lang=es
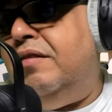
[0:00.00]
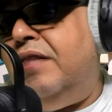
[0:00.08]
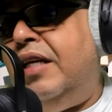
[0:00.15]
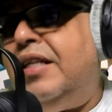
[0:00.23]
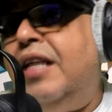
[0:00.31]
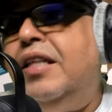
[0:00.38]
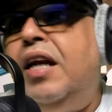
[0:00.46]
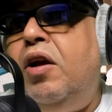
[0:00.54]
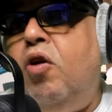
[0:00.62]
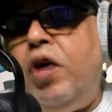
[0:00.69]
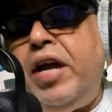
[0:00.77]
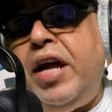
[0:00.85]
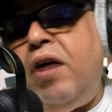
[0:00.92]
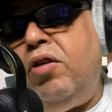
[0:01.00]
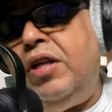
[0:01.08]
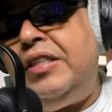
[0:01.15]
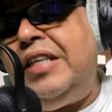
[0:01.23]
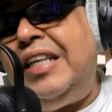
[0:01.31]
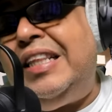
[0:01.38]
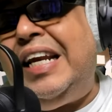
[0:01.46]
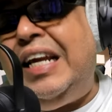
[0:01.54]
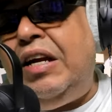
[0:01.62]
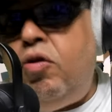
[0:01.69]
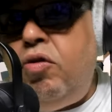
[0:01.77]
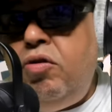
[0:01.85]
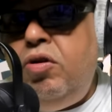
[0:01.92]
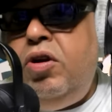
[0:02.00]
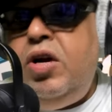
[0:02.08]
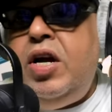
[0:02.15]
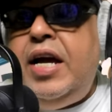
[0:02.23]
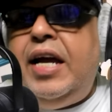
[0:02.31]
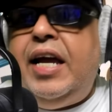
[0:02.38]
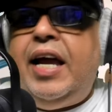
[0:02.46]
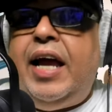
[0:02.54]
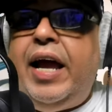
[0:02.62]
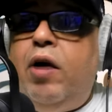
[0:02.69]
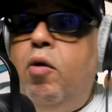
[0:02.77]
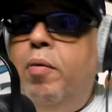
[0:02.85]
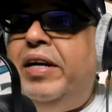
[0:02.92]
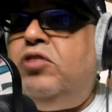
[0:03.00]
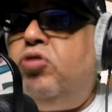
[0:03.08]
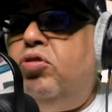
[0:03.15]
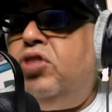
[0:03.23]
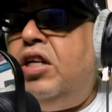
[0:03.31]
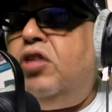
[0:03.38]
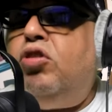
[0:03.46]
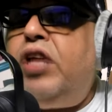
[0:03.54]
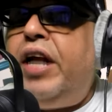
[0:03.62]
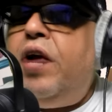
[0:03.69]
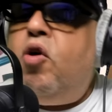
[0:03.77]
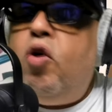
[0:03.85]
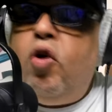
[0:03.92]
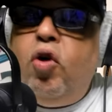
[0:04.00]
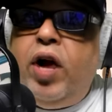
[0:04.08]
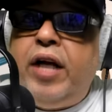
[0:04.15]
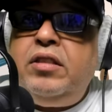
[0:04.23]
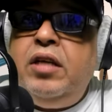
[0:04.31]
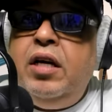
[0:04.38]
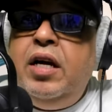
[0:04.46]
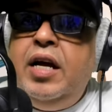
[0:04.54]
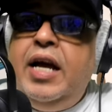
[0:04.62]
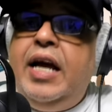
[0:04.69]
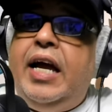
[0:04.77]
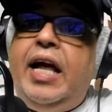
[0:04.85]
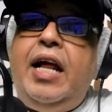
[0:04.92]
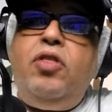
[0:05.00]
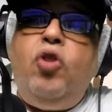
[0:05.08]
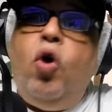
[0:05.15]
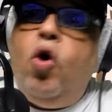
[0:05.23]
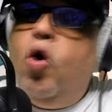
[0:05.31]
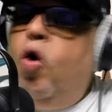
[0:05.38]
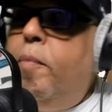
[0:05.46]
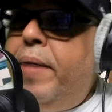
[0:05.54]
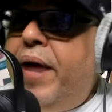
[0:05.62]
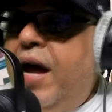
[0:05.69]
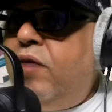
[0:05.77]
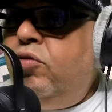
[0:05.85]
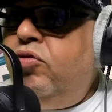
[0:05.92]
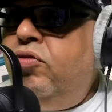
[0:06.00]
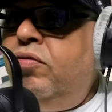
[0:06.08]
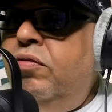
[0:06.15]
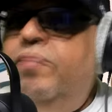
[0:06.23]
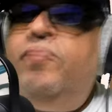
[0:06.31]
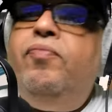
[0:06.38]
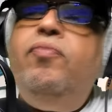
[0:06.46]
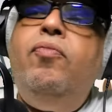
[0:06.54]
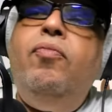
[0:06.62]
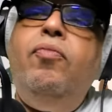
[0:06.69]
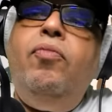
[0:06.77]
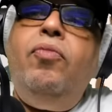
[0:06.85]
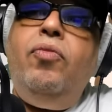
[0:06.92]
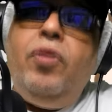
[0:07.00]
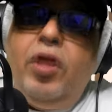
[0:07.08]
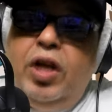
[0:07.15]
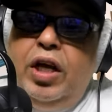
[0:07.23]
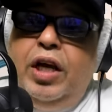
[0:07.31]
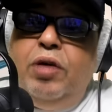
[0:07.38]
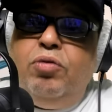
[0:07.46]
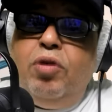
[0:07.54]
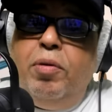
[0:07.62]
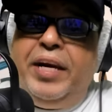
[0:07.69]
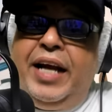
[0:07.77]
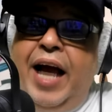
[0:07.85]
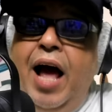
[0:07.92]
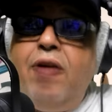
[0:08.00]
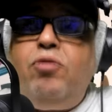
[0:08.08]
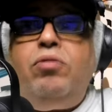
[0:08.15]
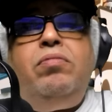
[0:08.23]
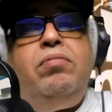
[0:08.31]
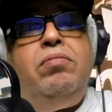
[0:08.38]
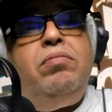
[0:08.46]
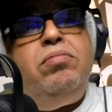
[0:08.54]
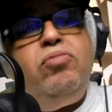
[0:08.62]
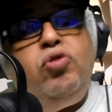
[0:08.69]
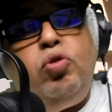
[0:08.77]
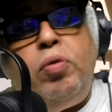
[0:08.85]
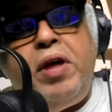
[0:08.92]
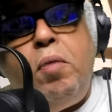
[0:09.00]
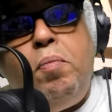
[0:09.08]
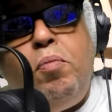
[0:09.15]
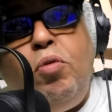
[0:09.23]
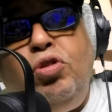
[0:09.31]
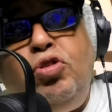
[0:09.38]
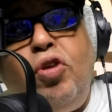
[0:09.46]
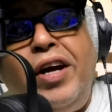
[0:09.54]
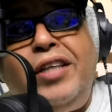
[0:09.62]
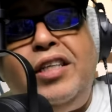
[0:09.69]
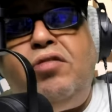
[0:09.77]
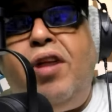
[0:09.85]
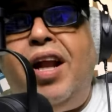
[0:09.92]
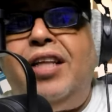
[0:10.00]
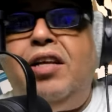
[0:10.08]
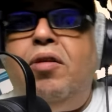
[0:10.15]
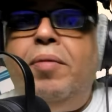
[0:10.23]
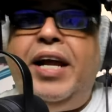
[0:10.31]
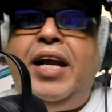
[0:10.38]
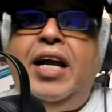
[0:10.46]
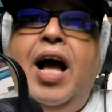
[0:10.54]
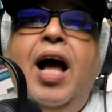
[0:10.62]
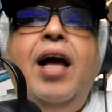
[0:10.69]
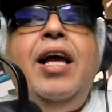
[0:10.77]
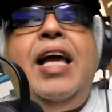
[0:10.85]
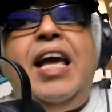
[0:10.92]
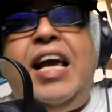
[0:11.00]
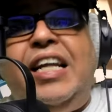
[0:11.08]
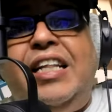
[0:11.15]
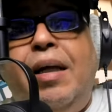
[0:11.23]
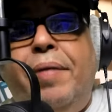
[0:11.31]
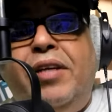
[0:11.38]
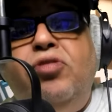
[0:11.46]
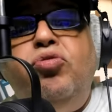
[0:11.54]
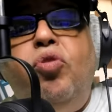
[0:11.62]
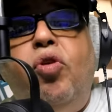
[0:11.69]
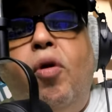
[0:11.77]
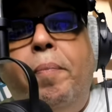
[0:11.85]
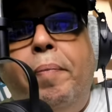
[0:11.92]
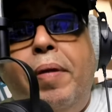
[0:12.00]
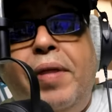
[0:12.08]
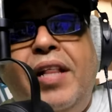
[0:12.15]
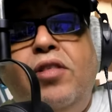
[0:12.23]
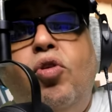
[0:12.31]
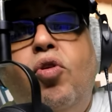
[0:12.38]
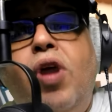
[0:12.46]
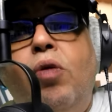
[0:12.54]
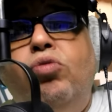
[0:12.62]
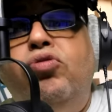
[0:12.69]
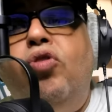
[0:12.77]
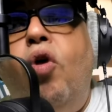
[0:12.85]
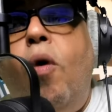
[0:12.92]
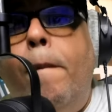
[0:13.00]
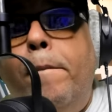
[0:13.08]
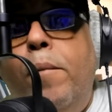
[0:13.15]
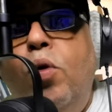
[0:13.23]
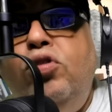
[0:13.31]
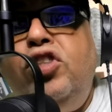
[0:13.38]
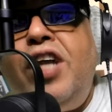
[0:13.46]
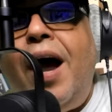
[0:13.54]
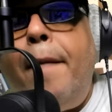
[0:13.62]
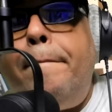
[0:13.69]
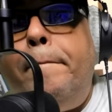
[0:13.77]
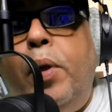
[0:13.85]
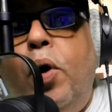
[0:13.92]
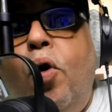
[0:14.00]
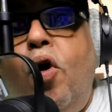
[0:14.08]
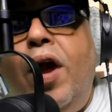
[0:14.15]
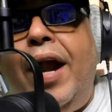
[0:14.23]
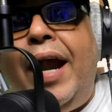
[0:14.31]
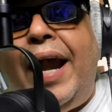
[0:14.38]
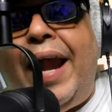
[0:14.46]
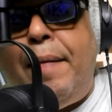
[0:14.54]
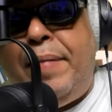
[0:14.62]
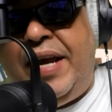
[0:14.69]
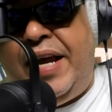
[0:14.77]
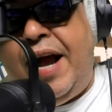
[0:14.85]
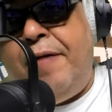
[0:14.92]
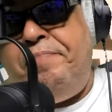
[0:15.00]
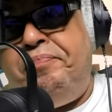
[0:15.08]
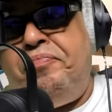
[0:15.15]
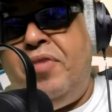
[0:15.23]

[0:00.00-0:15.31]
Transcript: esa trilogía o de ese trío que comenzó siendo tres coronas, que eran dos colombianos y un dominicano. Tuvieron mucho éxito en Latinoamérica y también su rompimiento causó mucha polémica.